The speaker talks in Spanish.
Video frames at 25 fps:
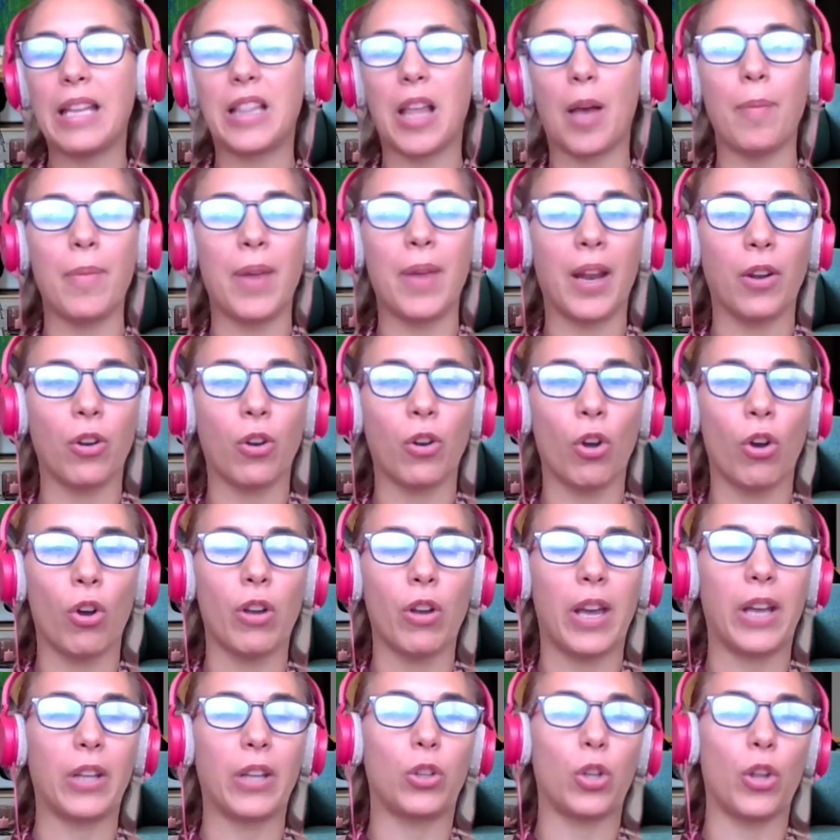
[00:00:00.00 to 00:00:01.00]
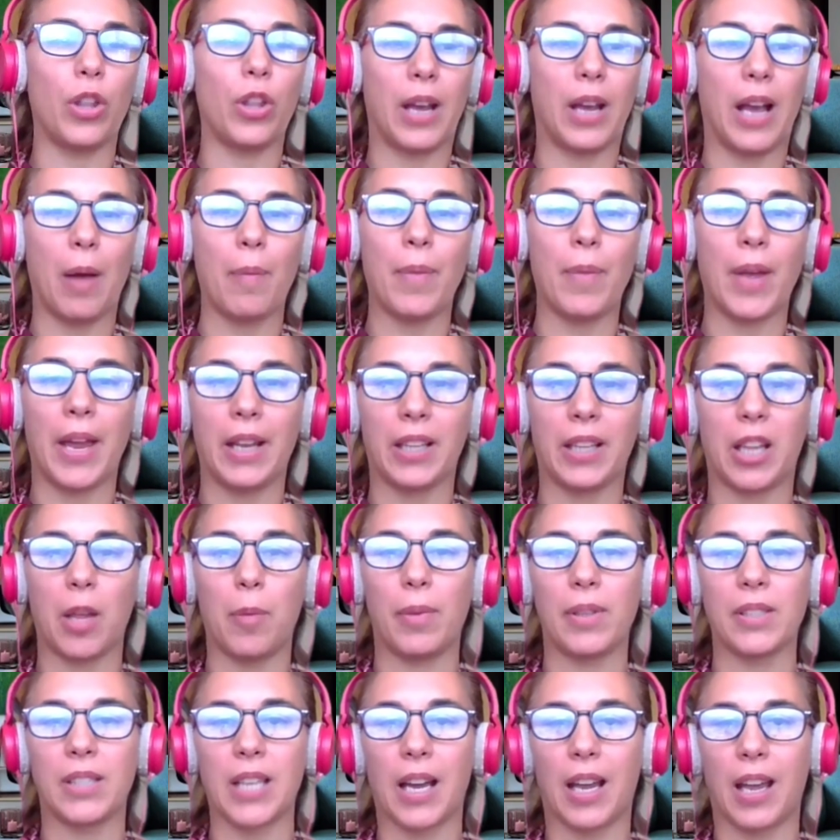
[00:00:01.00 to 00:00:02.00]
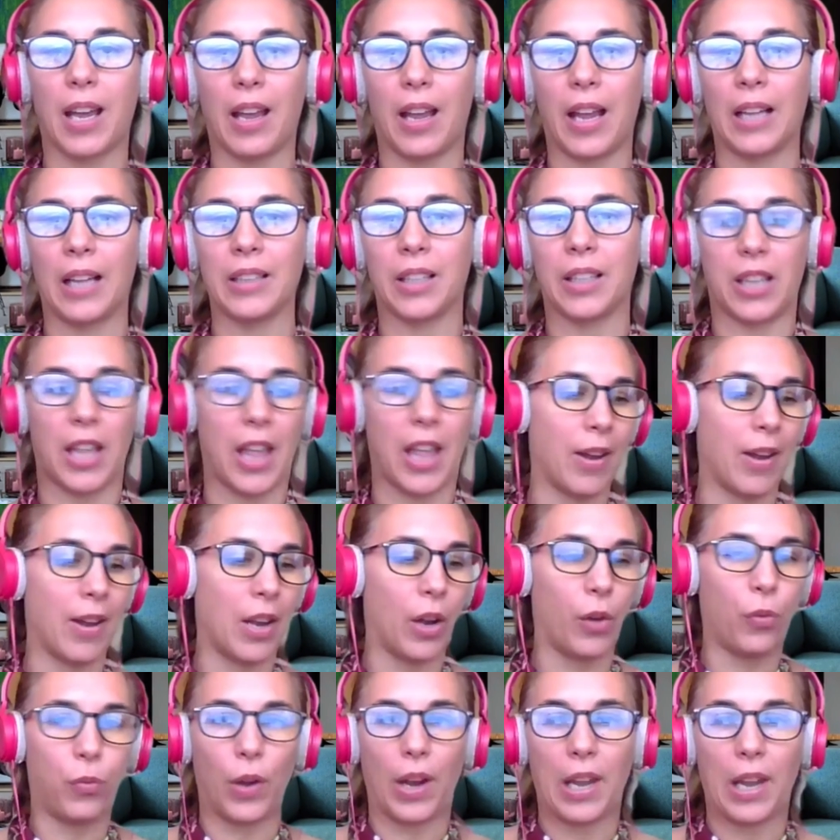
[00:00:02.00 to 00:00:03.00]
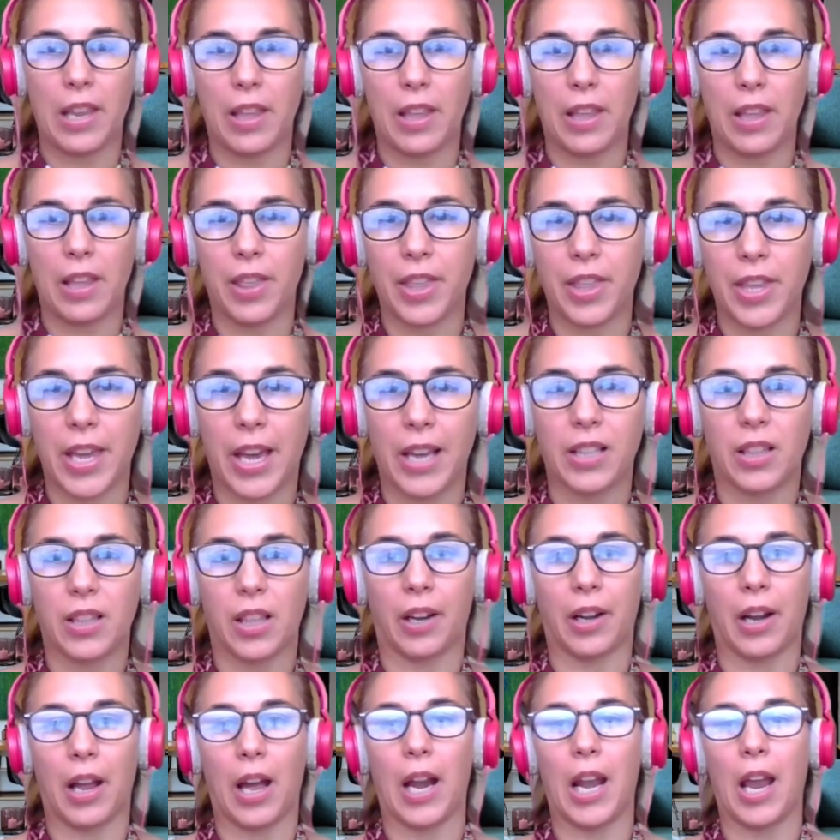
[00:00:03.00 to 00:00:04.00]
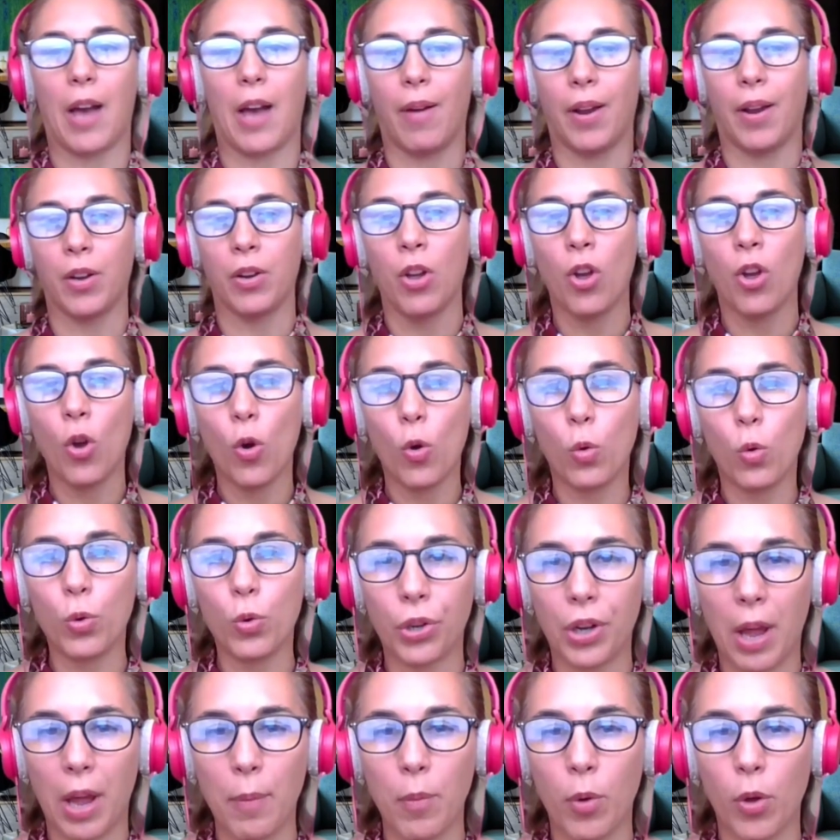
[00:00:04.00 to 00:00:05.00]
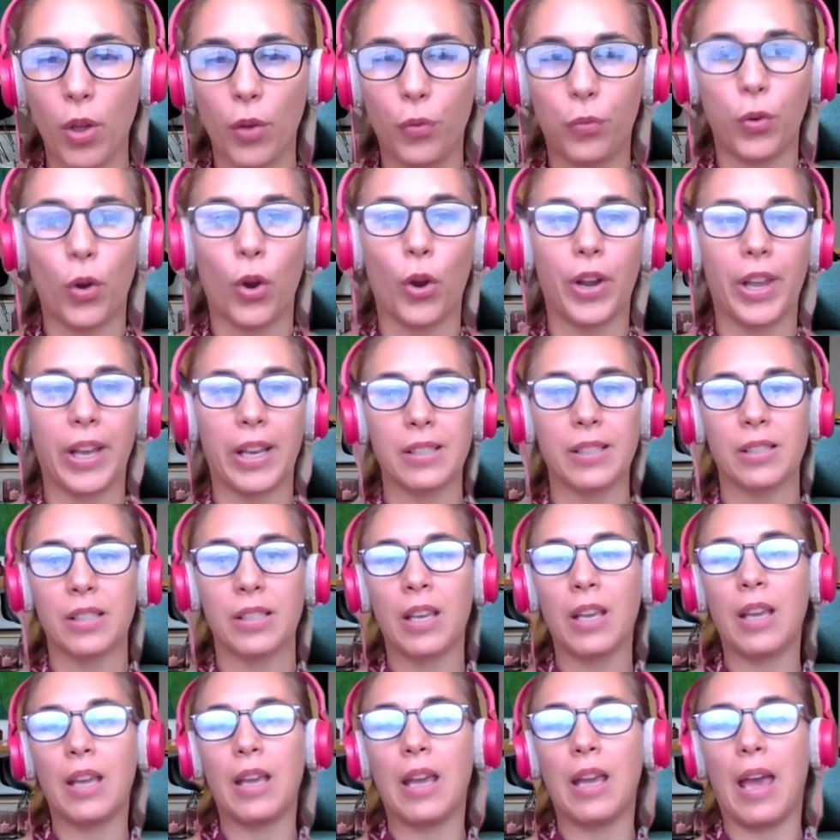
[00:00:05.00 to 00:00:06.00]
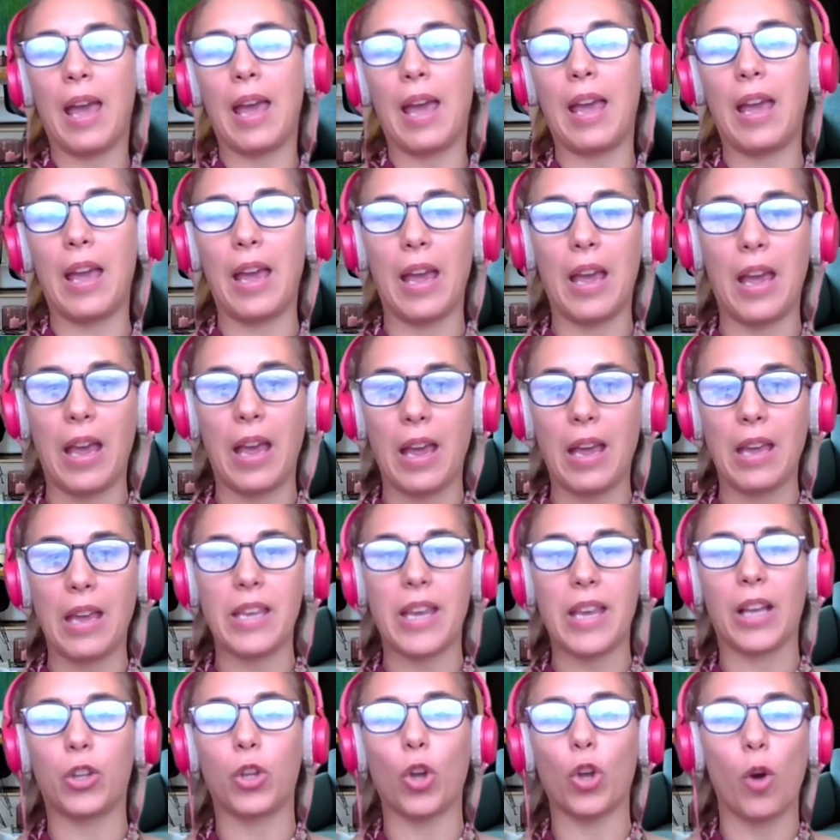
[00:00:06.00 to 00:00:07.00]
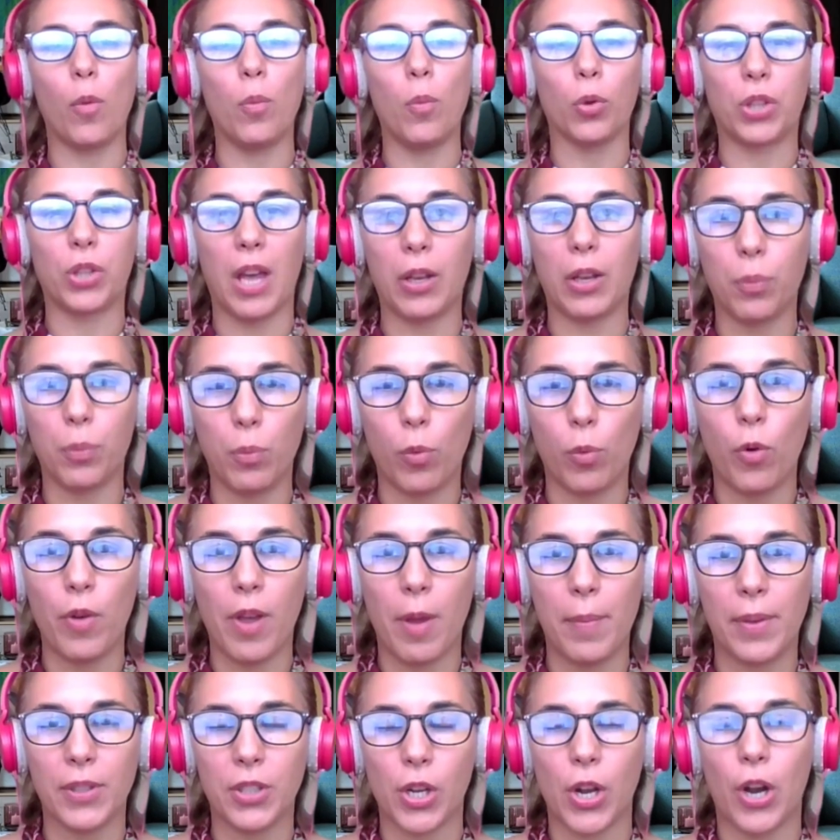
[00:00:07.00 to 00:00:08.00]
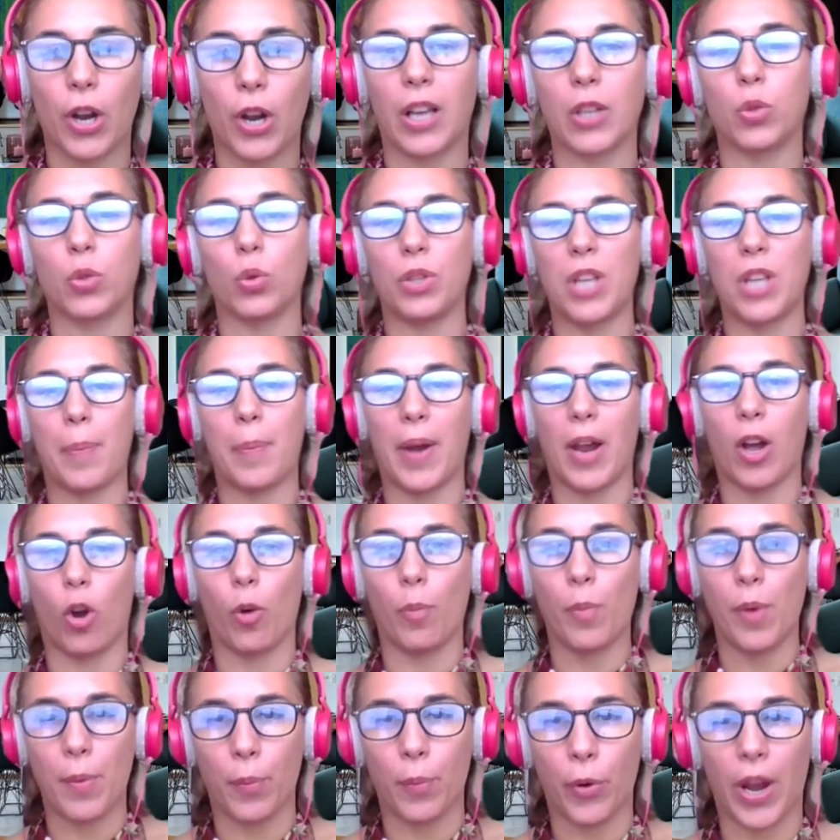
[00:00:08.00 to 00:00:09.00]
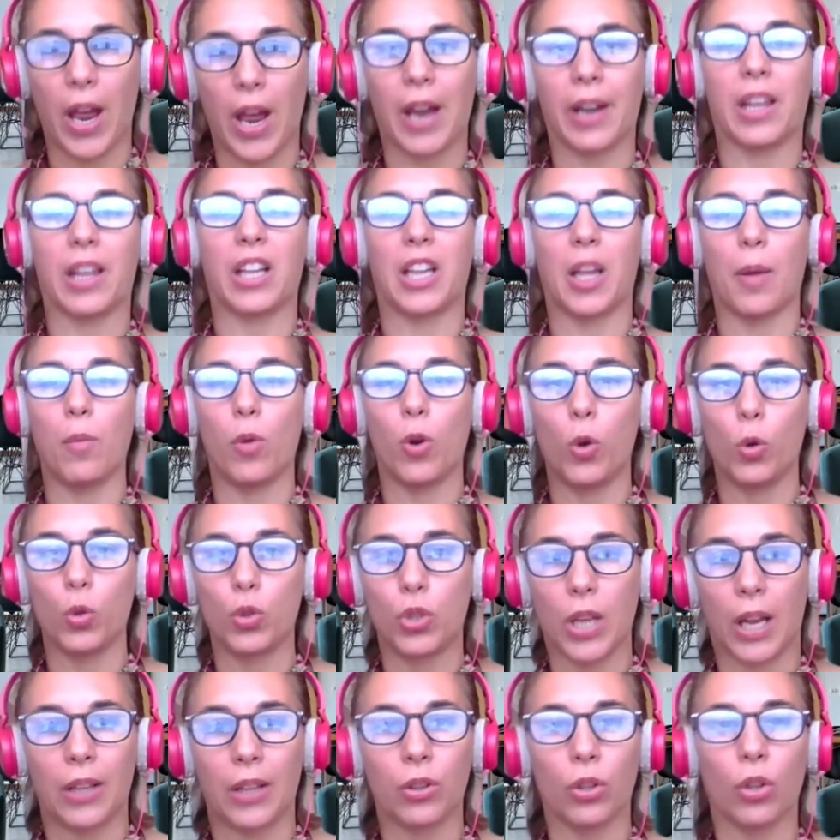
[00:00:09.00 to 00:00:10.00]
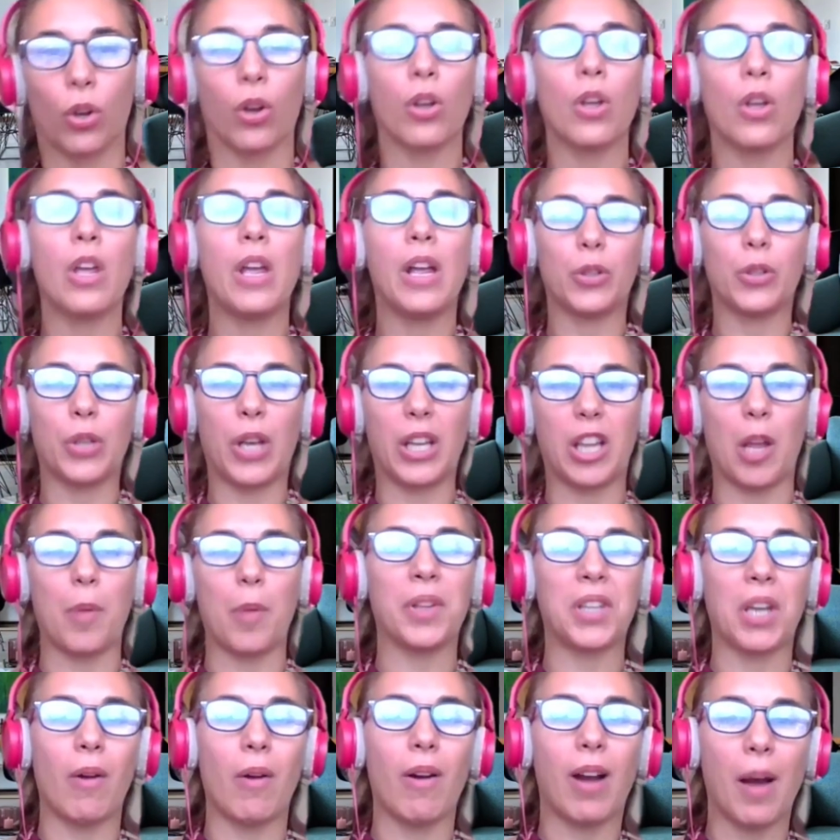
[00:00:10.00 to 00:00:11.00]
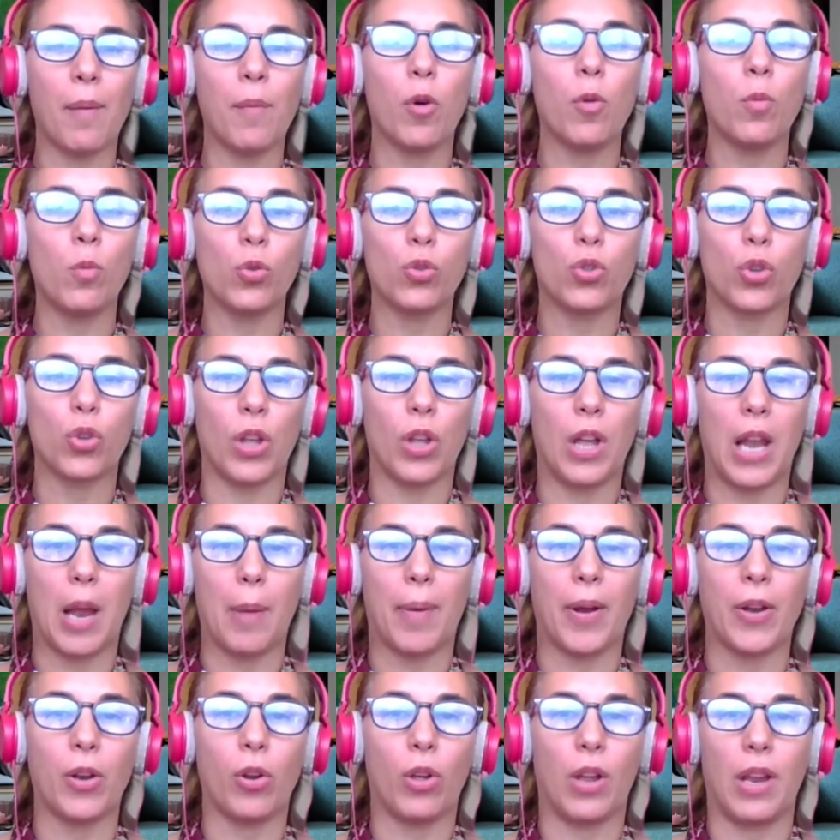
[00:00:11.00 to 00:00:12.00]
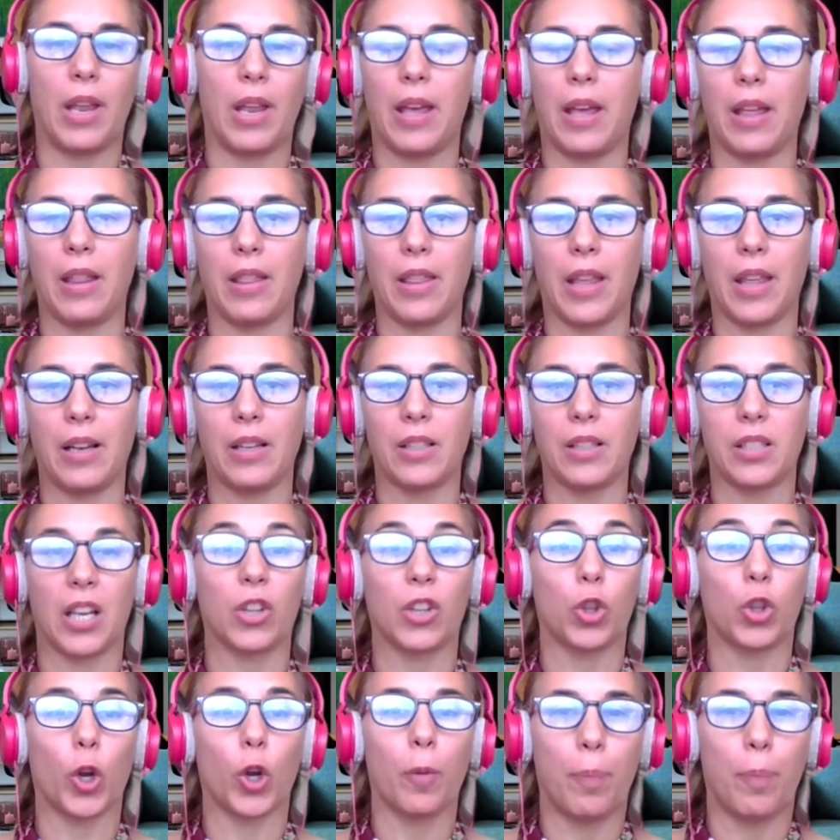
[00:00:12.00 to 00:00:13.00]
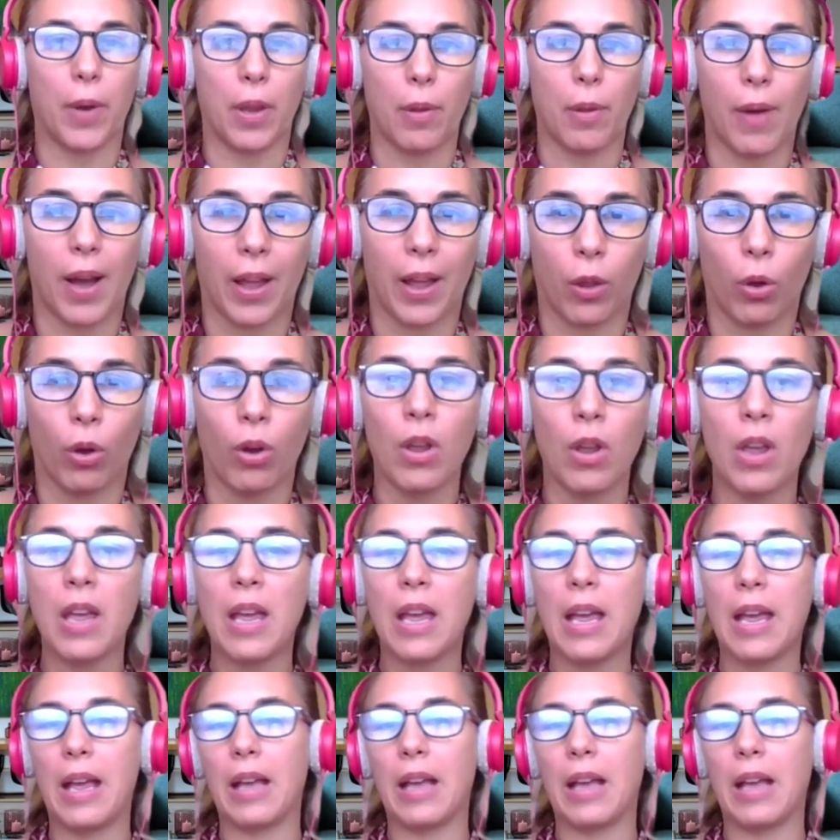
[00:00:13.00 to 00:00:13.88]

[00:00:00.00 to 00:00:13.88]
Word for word: y también, ¿no? Esto de cambiar este mensaje que te daban el feliz día y te regalaban un ramo de flores, eh, y esto como ustedes muy bien mencionaron, que es un día para conmemorar, que estamos luchando, también trabajamos mucho de la mano del sector privado.